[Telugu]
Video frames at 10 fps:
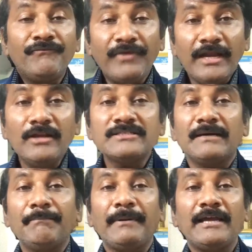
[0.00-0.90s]
వీళ్ళు
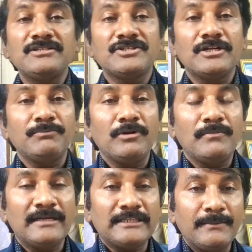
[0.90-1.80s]
సంపాదించిన డబ్బులు
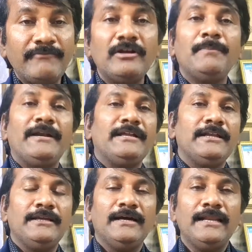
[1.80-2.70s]
మాత్రమే వీళ్ళు
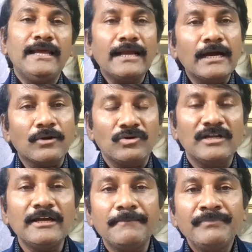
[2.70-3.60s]
పెట్టాలి అలా
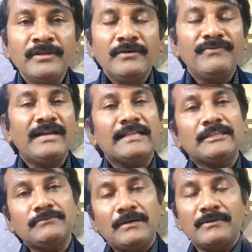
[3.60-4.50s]
కాకుండా వీళ్ళ
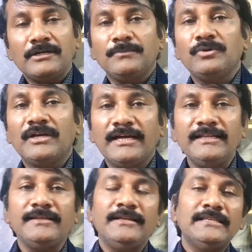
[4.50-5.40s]
అత్తమామల డబ్బులు
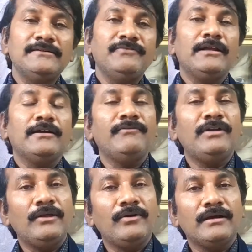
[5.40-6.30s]
కానీ లేదా వీళ్ళ
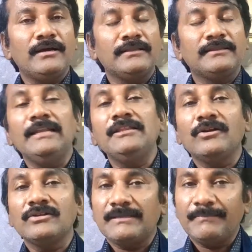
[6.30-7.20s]
వీళ్ళ యొక్క
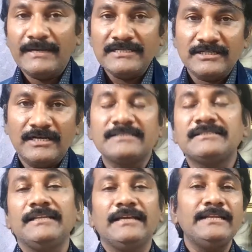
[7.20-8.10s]
తల్లిదండ్రులు సంపాదించిన
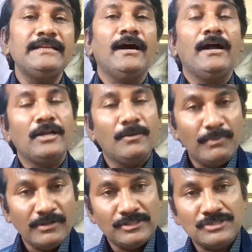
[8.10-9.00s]
ఆస్తిని కానీ ఆ
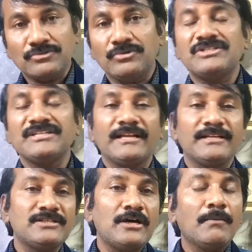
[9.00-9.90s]
డబ్బులు తీసుకొని వచ్చి కనుక
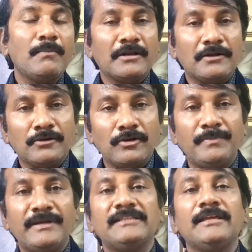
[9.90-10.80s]
స్టాక్ మార్కెట్లో
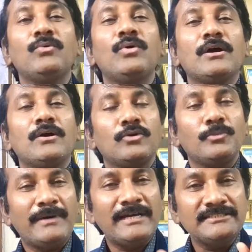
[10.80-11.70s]
పెడితే ఒక్క
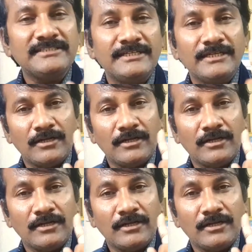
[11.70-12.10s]
రూపాయి తిరిగి